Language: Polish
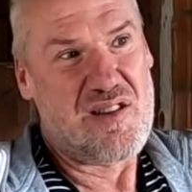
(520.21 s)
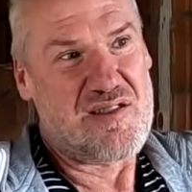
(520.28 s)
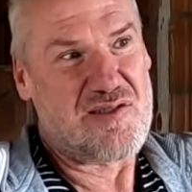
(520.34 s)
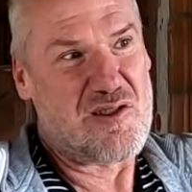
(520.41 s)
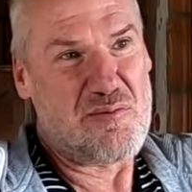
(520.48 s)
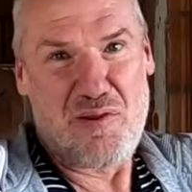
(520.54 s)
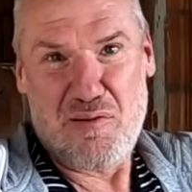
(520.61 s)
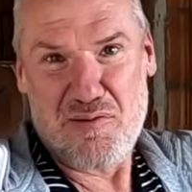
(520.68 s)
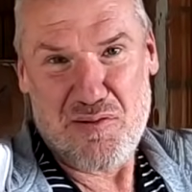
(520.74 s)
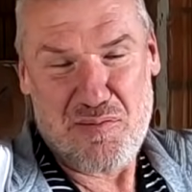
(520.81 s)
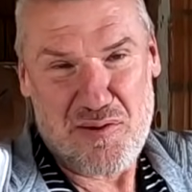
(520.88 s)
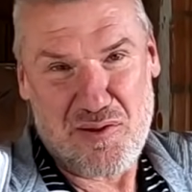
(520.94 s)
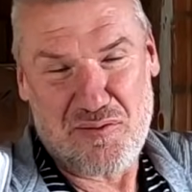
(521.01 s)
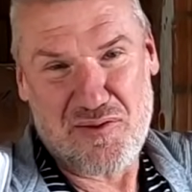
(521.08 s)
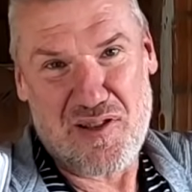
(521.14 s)
Zrobiłem
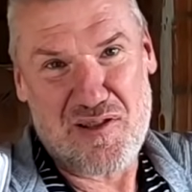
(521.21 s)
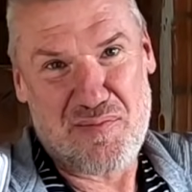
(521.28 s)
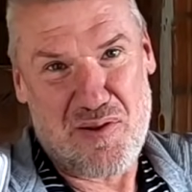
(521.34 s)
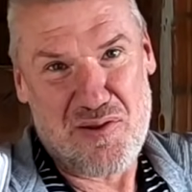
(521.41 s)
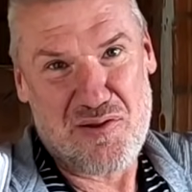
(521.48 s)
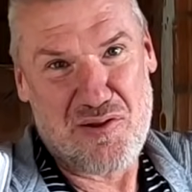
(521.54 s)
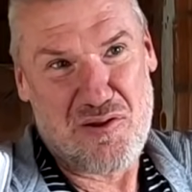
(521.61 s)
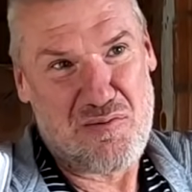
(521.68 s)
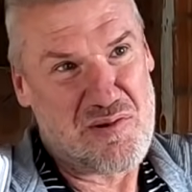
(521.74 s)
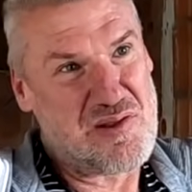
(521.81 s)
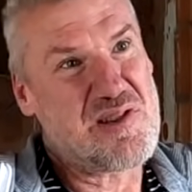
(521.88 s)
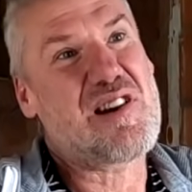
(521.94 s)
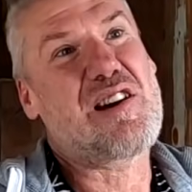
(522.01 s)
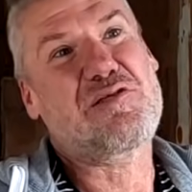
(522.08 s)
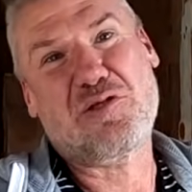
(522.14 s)
sobie to w ten sposób i
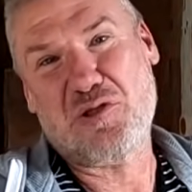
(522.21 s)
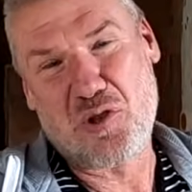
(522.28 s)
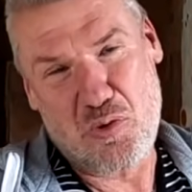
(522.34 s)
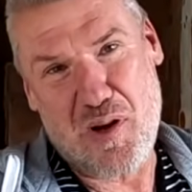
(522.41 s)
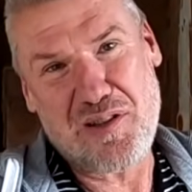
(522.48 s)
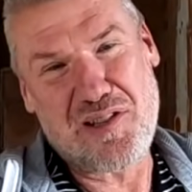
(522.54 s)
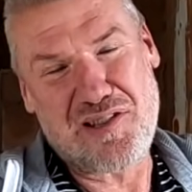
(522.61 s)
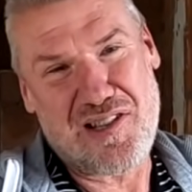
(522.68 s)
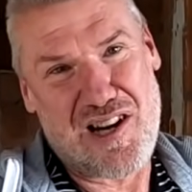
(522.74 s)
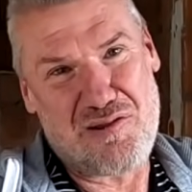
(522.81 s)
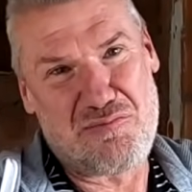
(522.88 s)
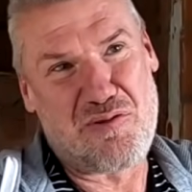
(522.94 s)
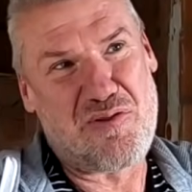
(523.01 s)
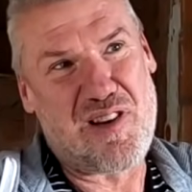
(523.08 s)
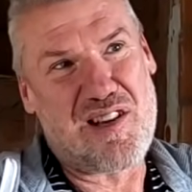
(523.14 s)
działa to dokładnie tak,
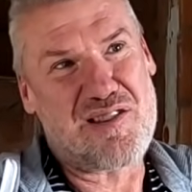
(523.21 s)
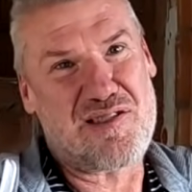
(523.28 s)
jak mówię.